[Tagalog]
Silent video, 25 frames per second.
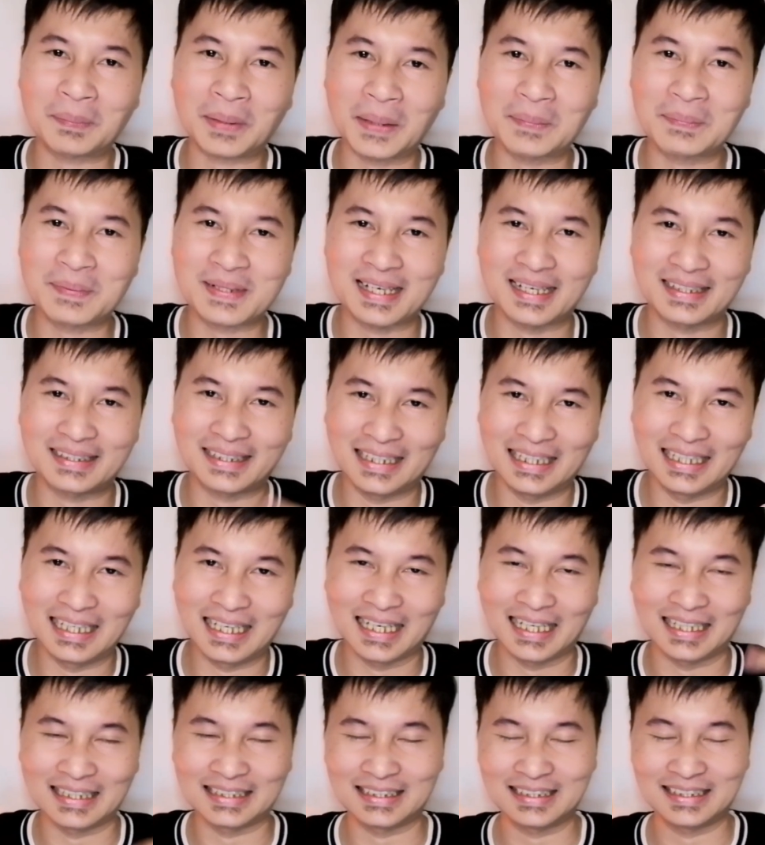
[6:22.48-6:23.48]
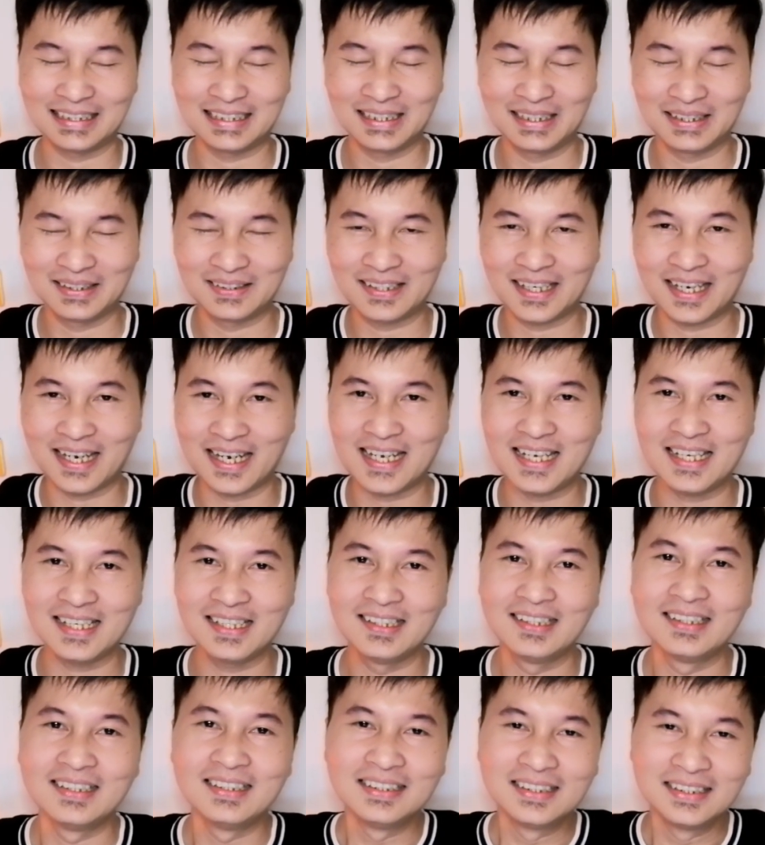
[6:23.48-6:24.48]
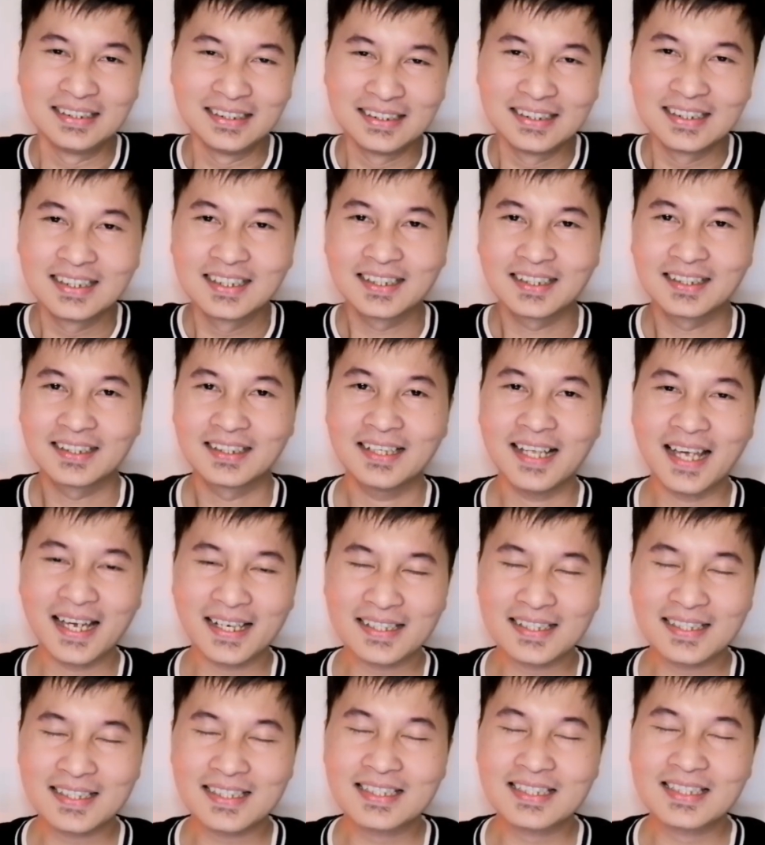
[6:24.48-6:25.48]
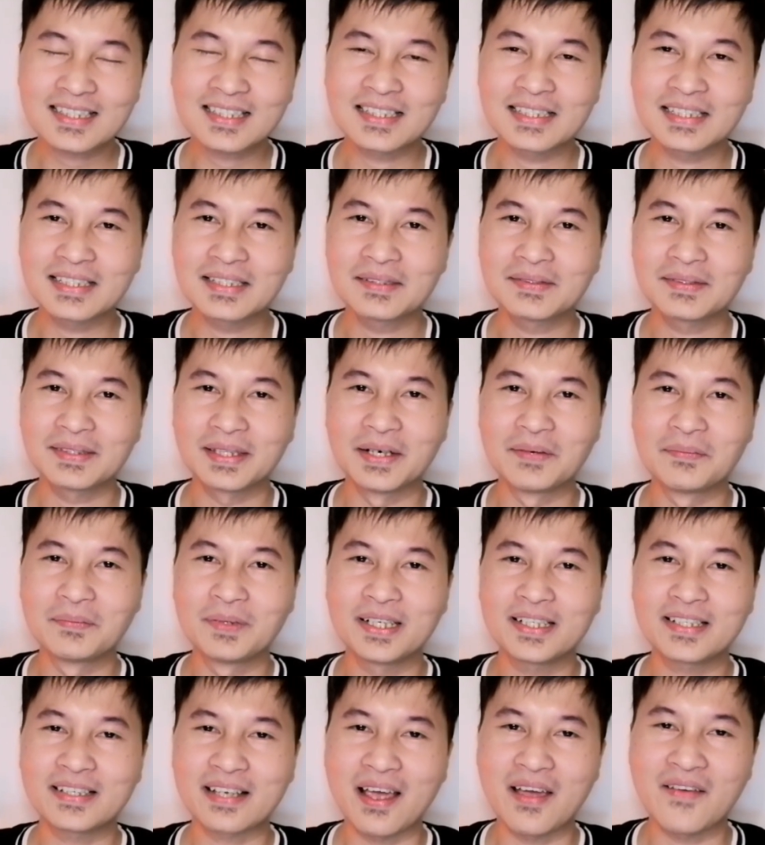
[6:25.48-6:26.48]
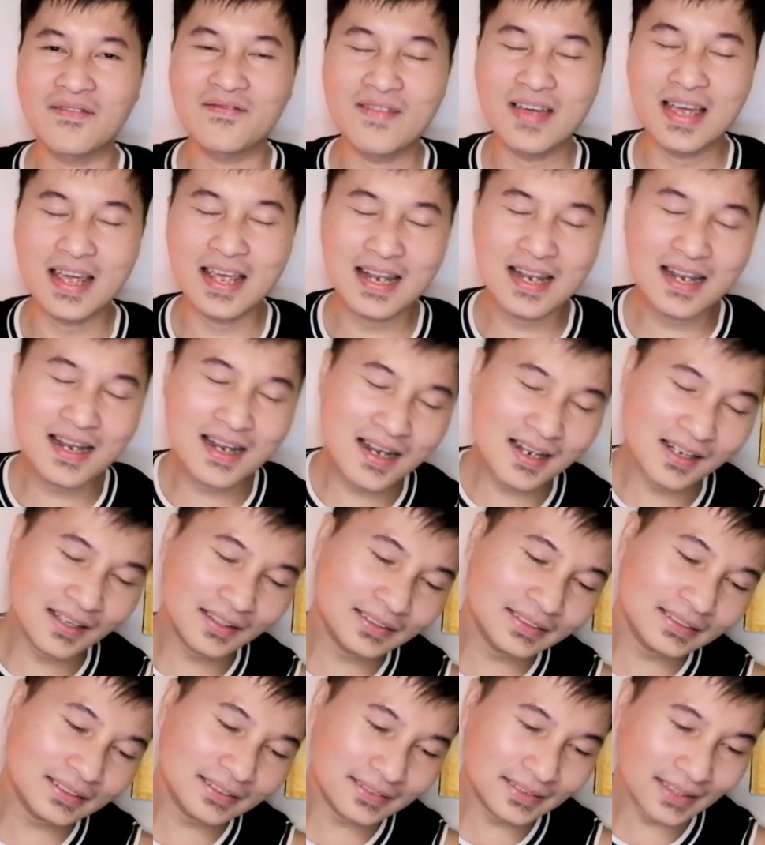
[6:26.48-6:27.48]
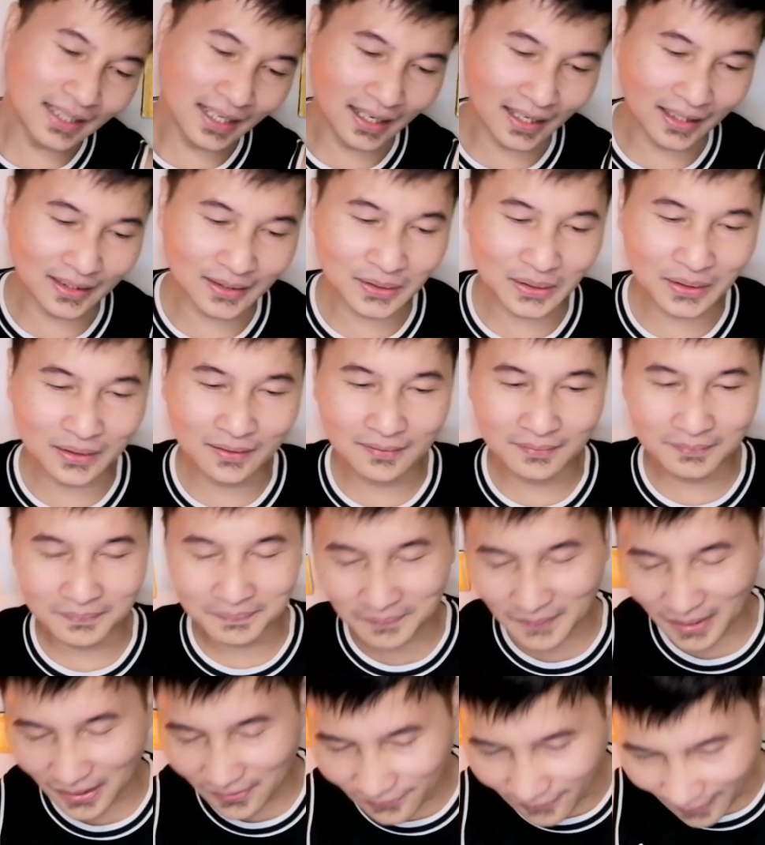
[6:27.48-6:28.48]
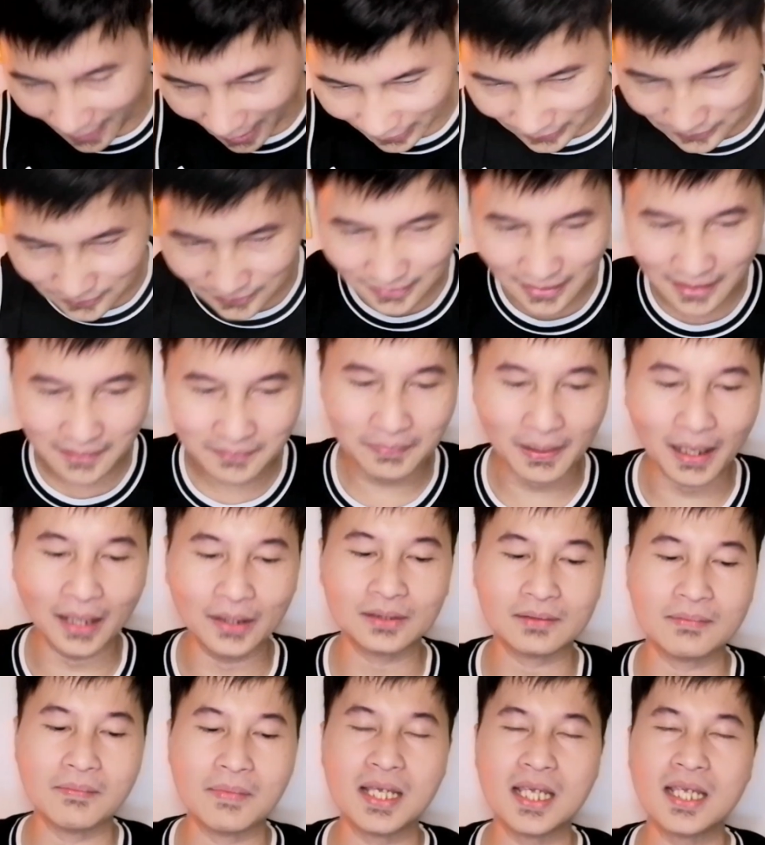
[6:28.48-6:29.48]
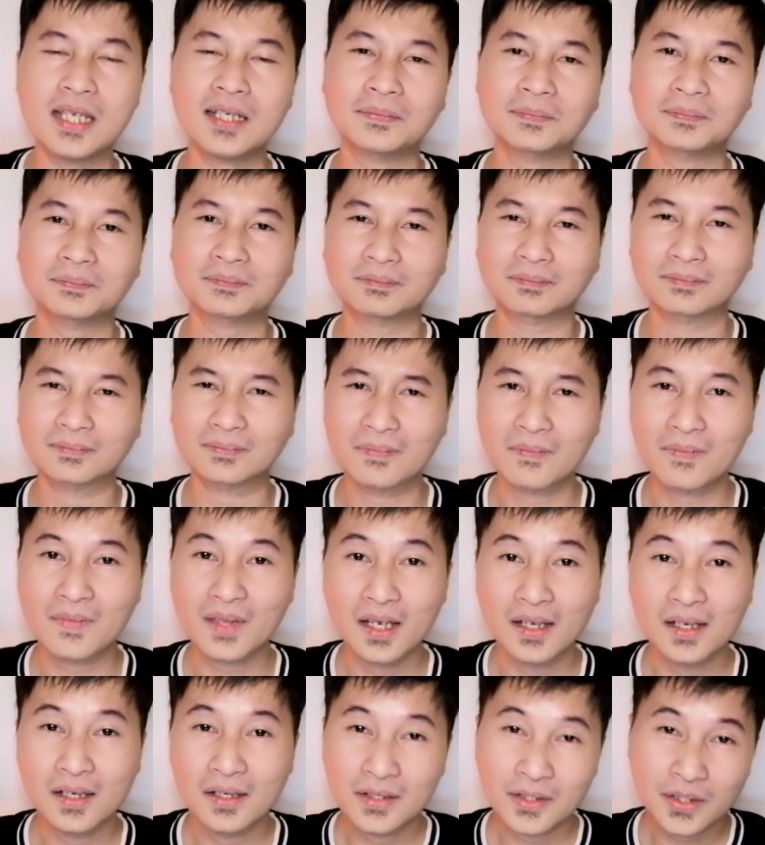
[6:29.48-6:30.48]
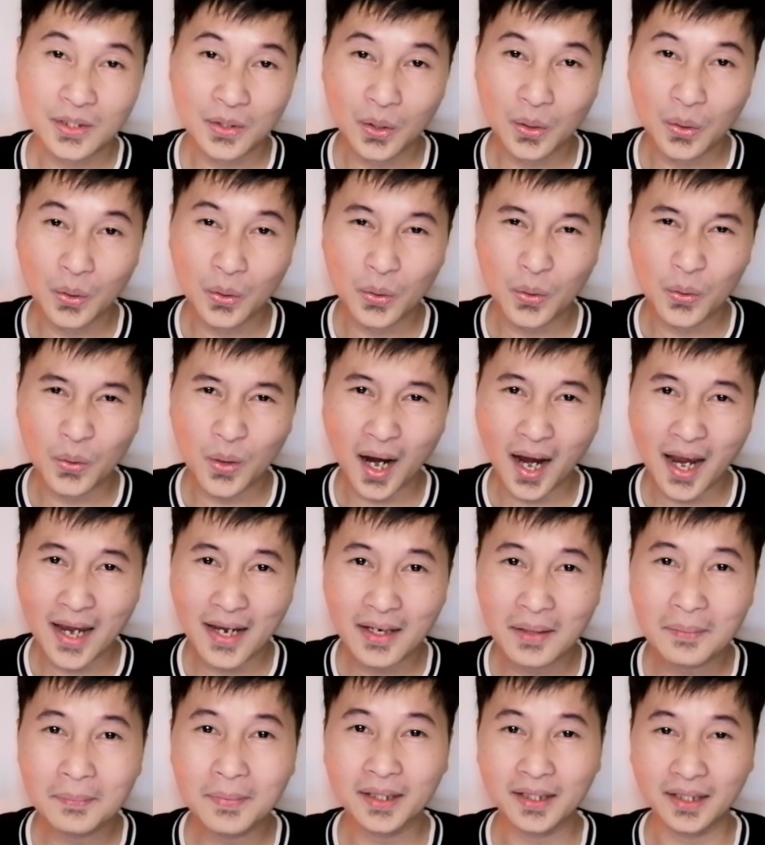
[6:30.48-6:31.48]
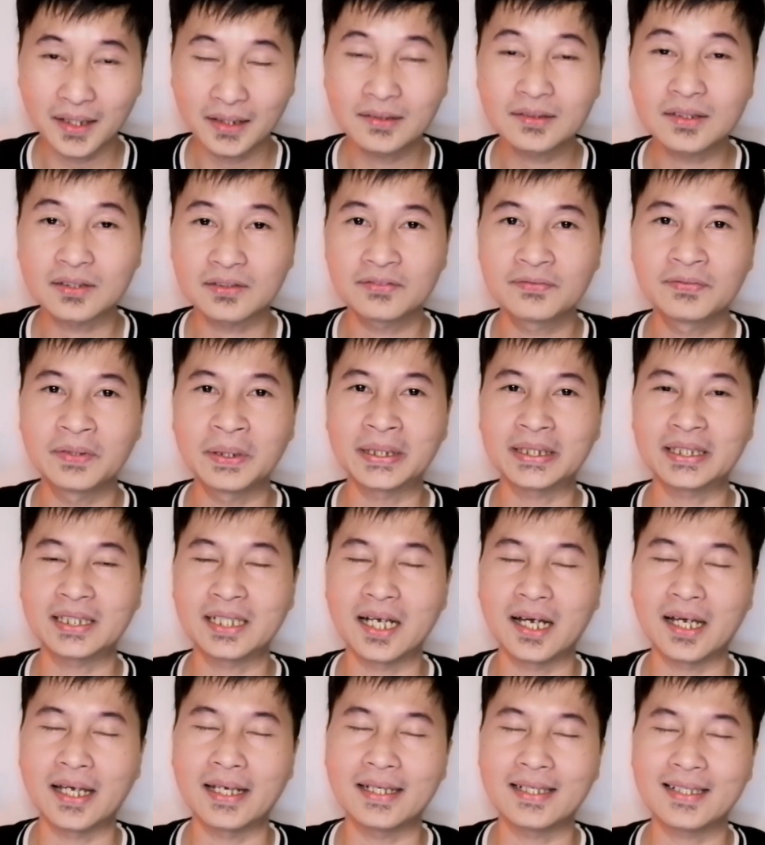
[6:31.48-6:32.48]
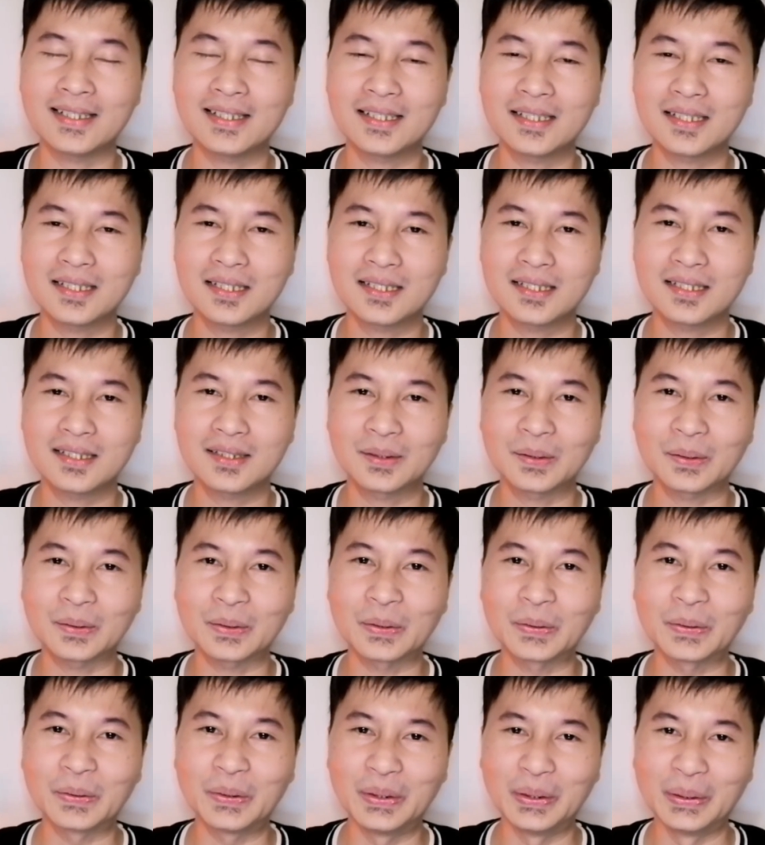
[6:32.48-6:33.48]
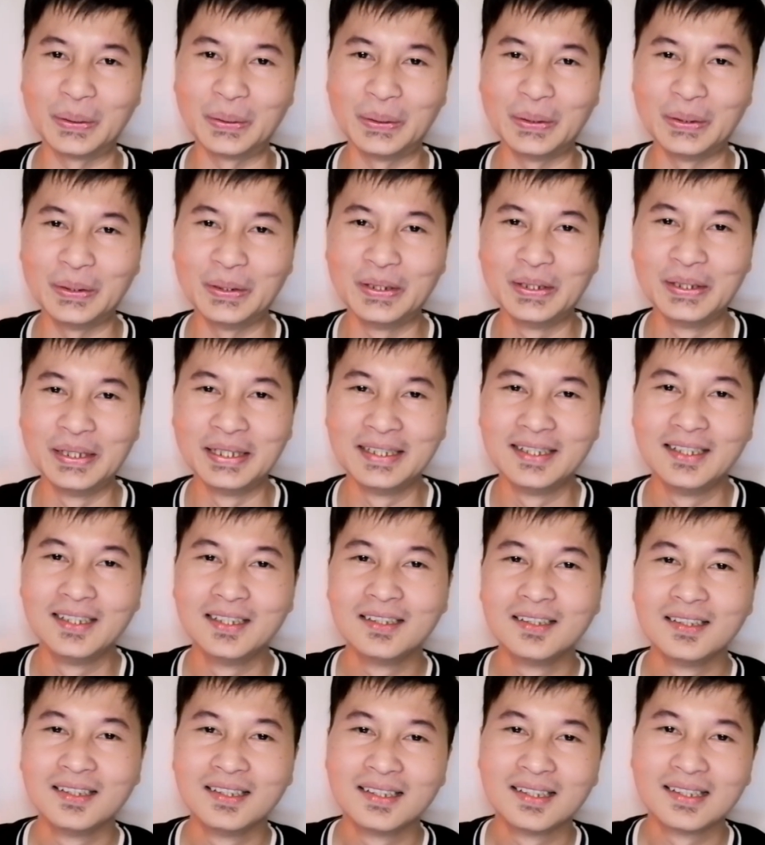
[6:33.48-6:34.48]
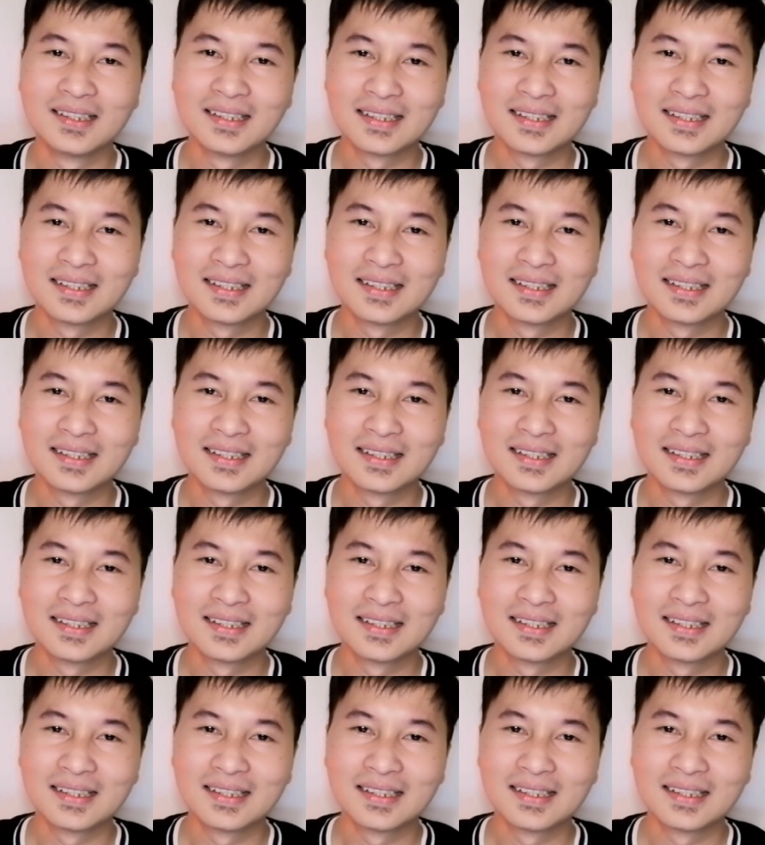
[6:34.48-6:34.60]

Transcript: clap, clap, clap sa ating lahat. Okay? Next, number seven, uh, fact about me. So, I am an introvert, guys. Totoo yun.